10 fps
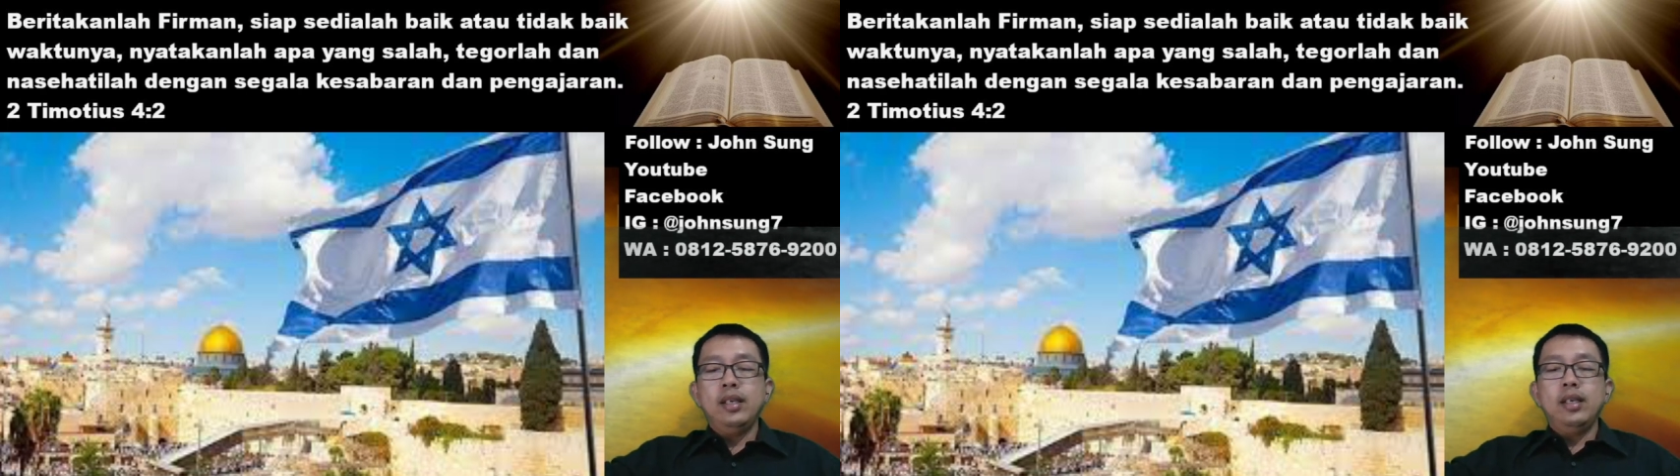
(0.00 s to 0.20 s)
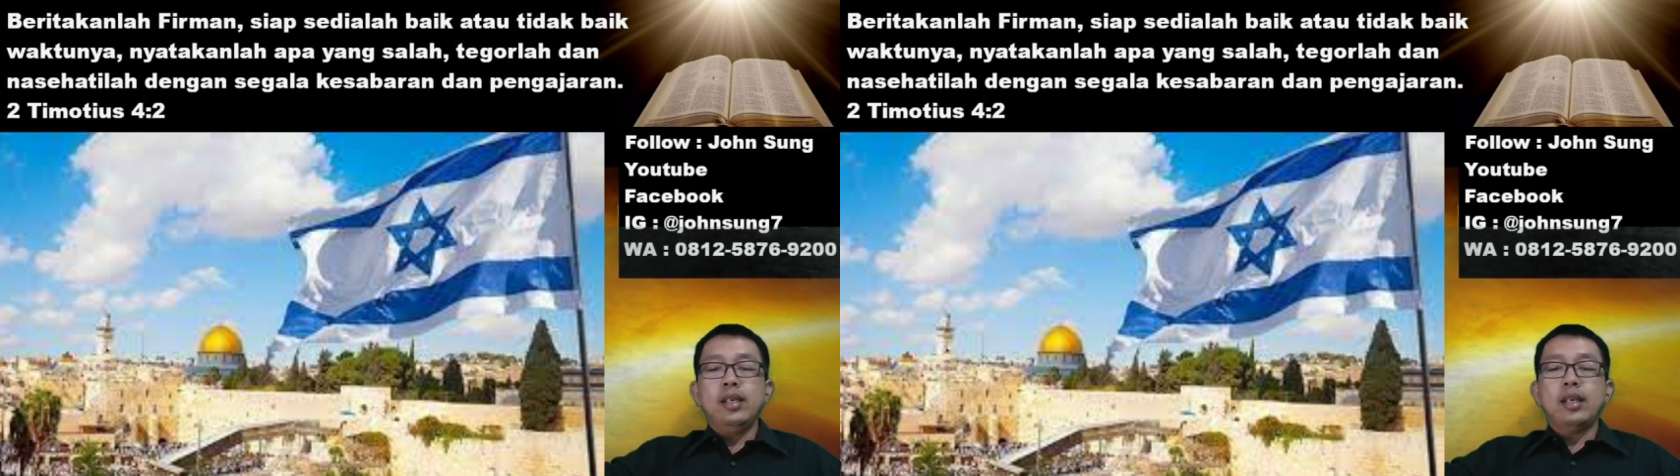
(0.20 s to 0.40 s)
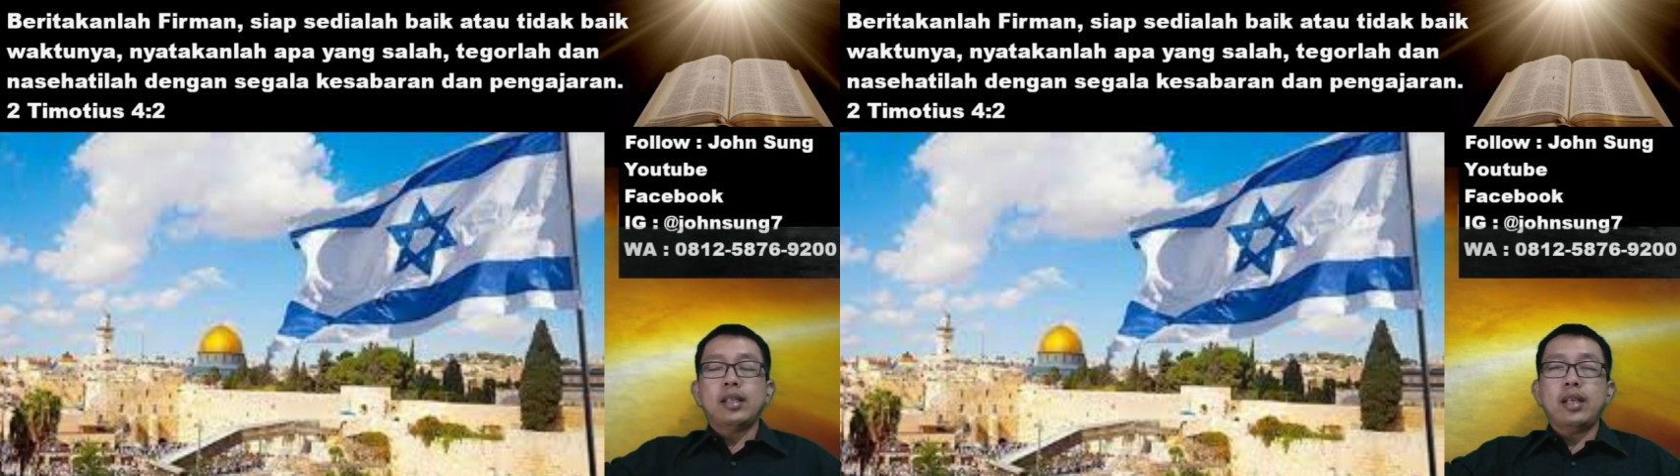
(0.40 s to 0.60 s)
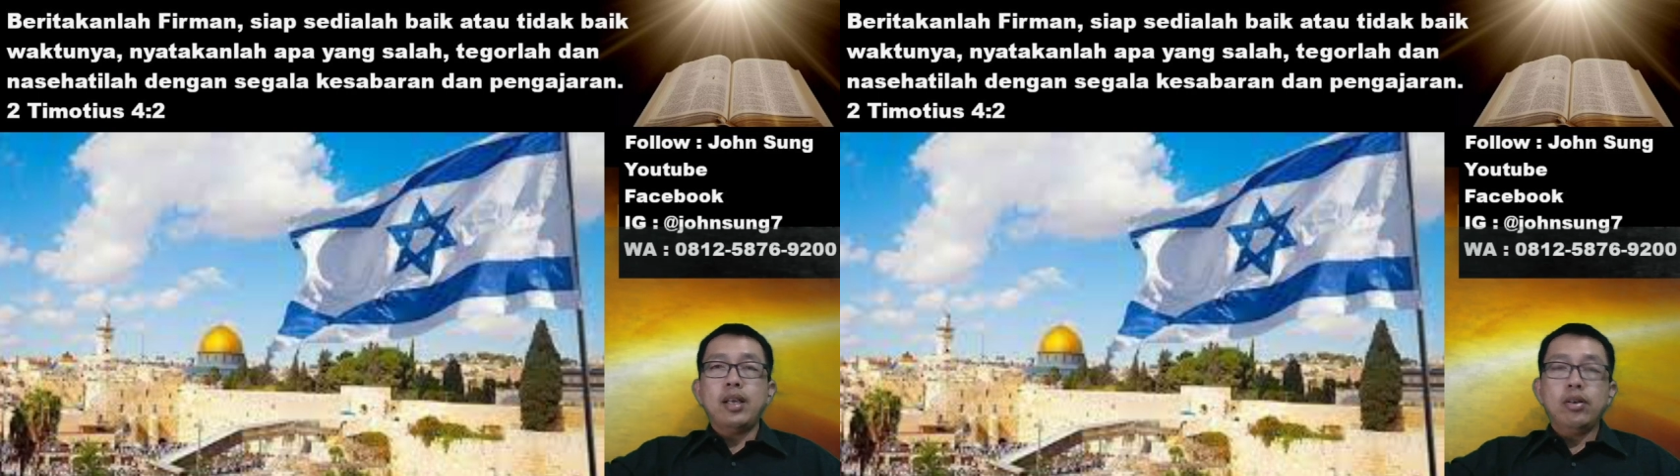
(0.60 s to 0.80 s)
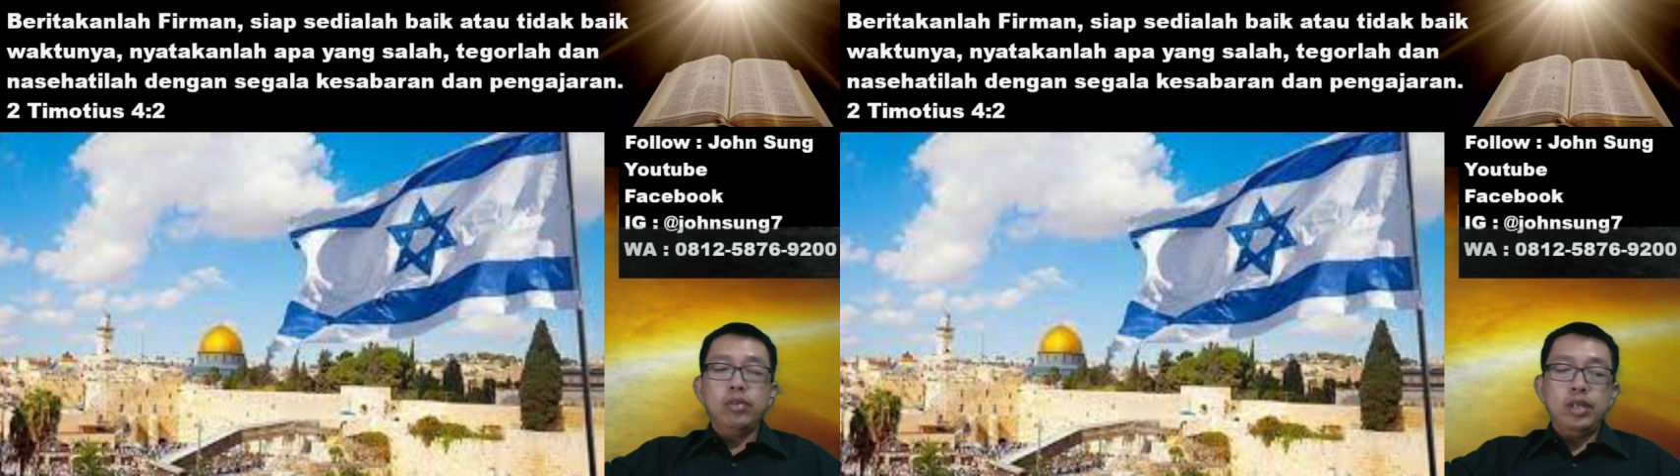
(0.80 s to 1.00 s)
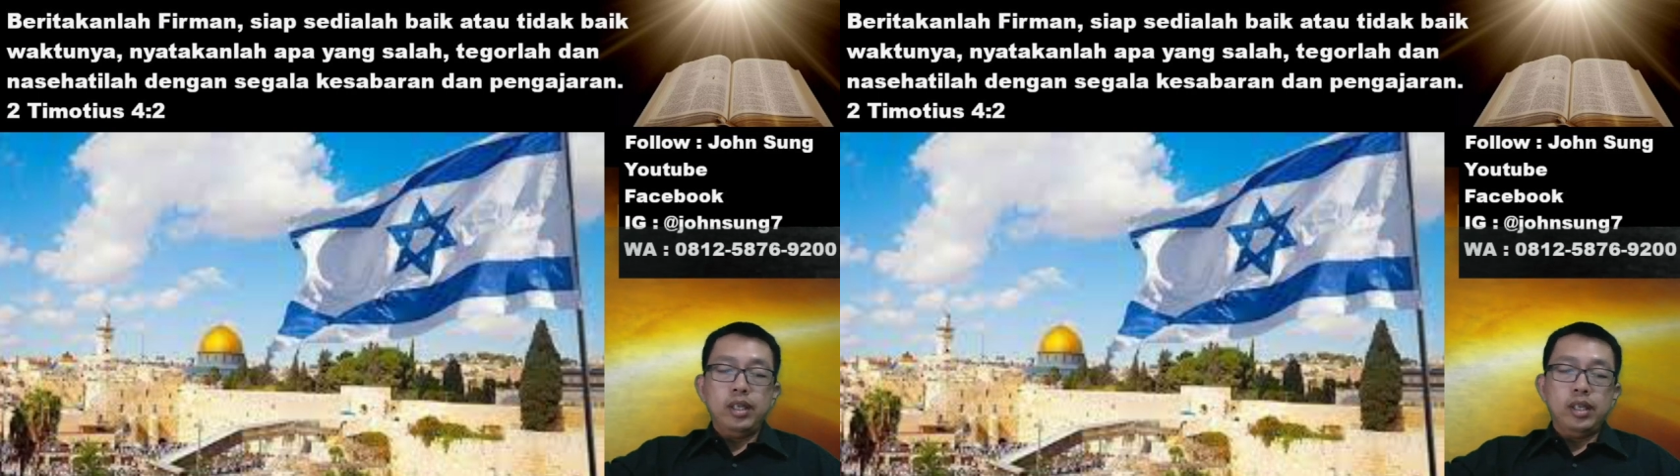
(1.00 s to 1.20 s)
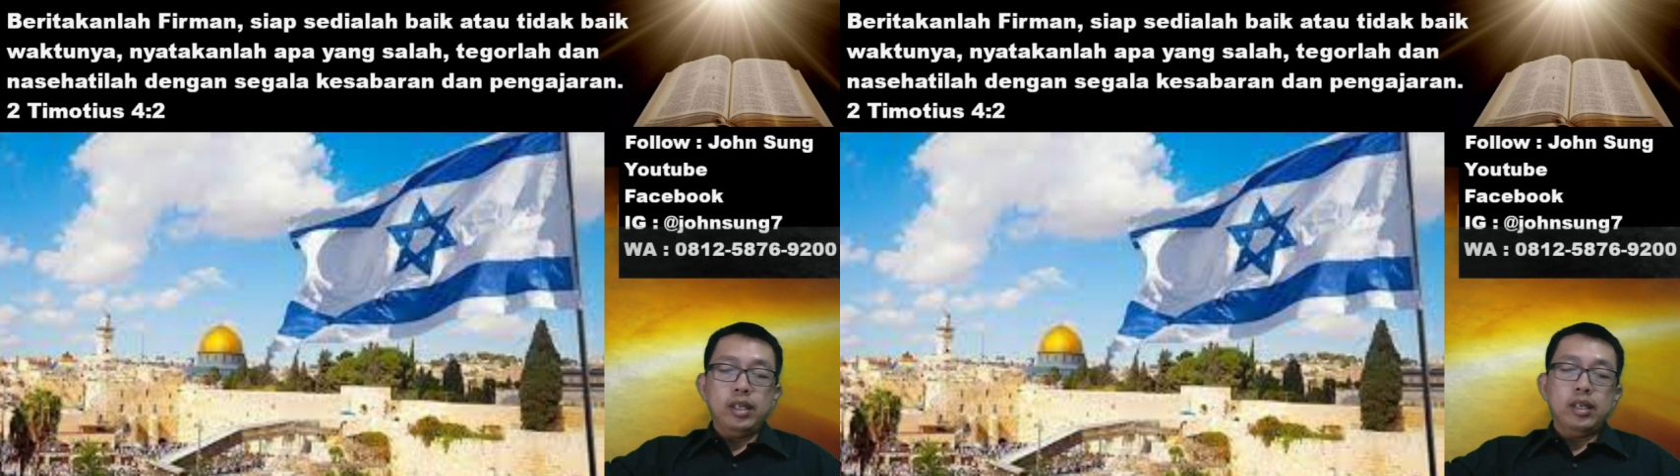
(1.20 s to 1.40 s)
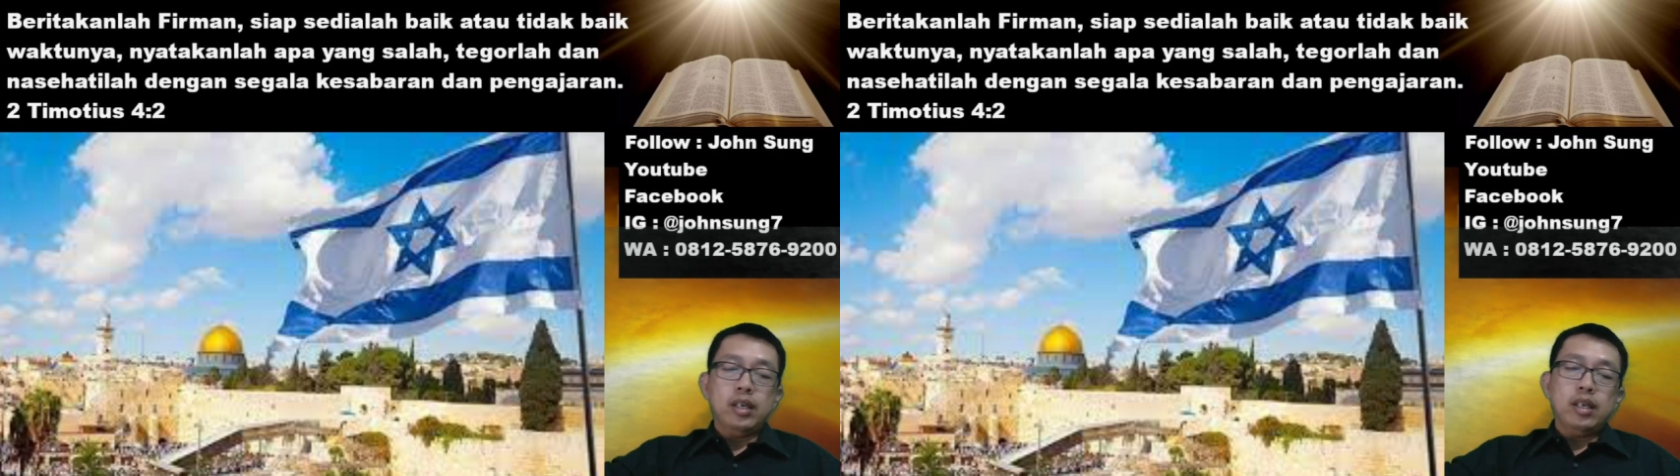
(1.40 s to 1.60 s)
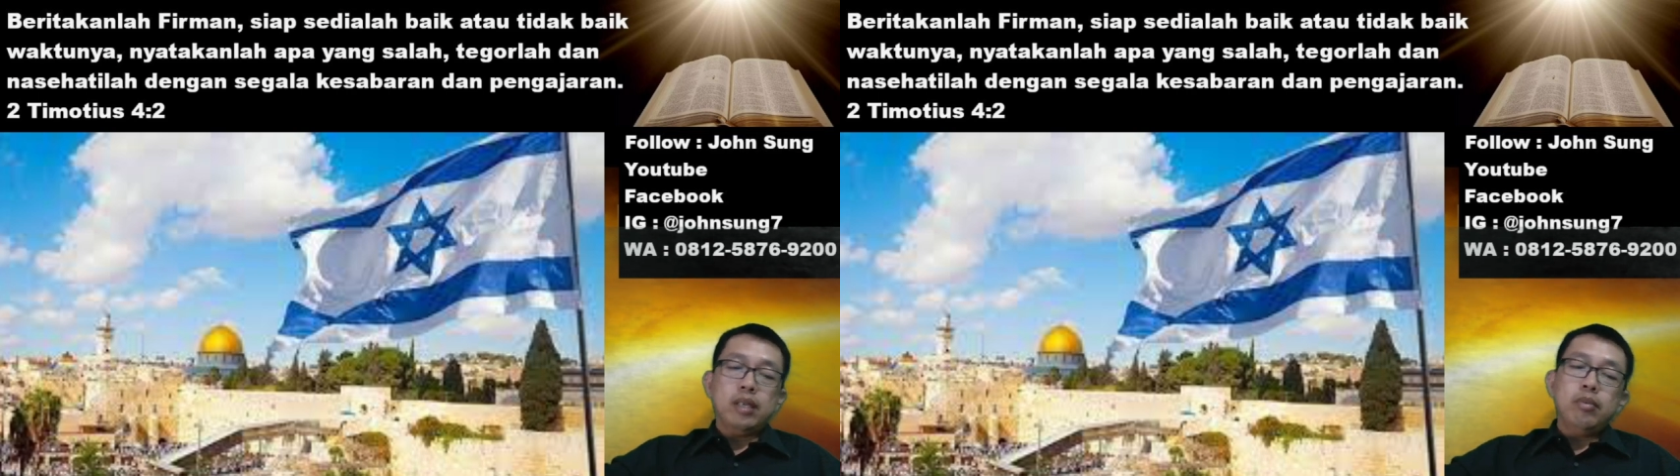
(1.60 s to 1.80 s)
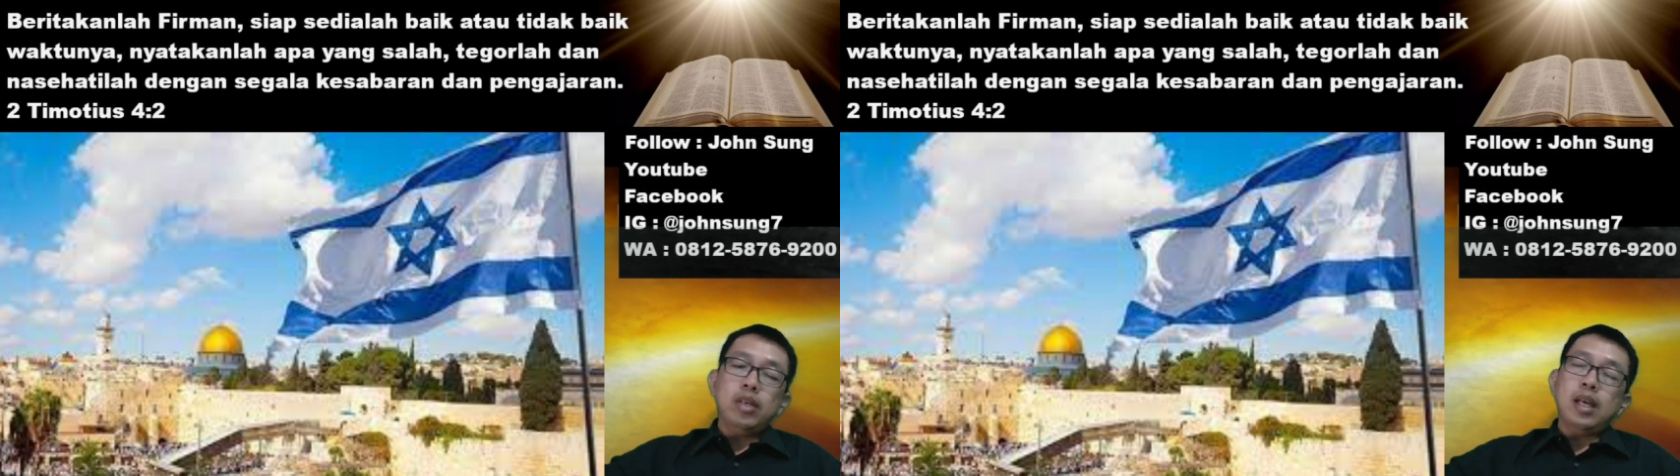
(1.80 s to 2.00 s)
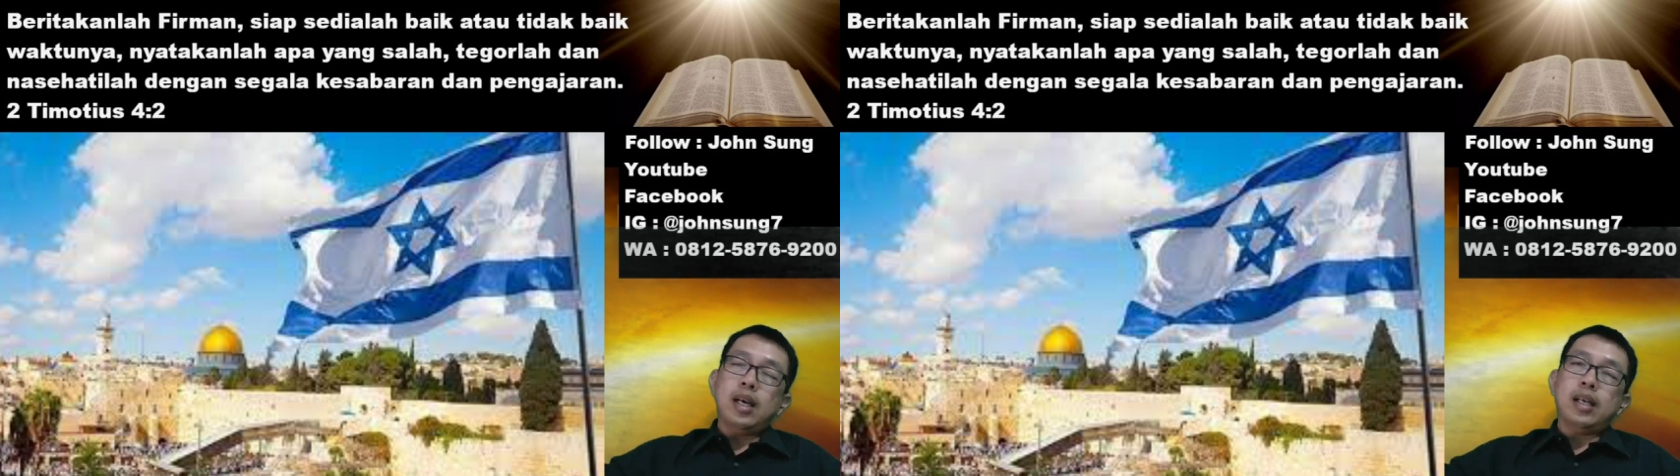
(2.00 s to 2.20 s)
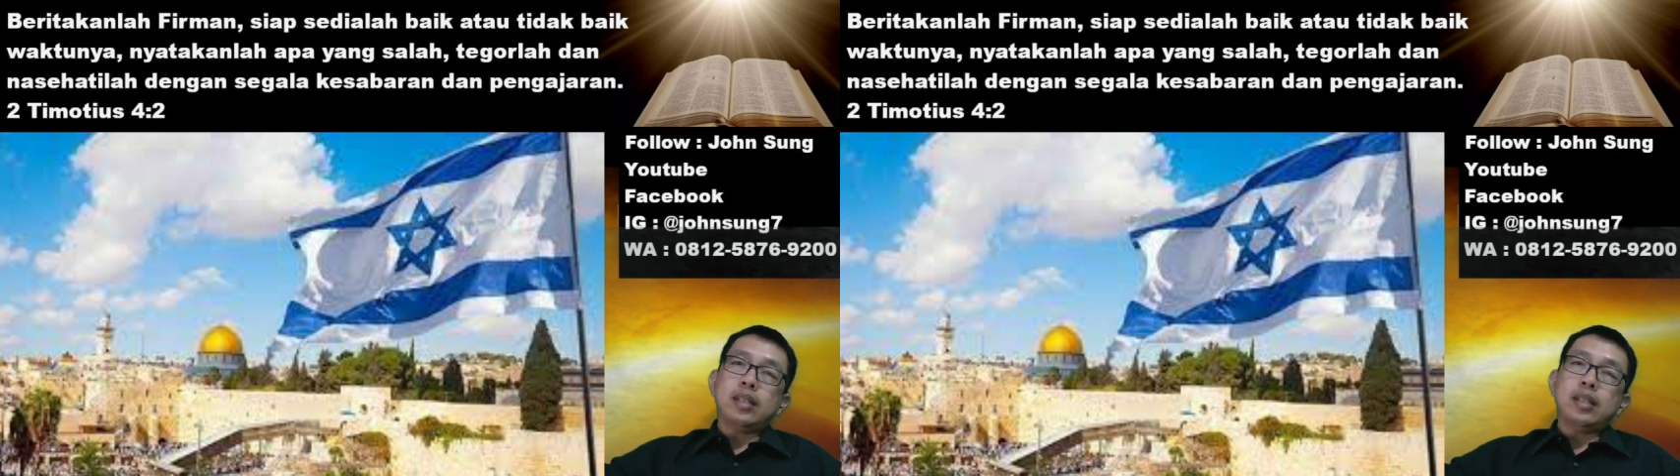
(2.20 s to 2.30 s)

kata Yahudi. Kemudian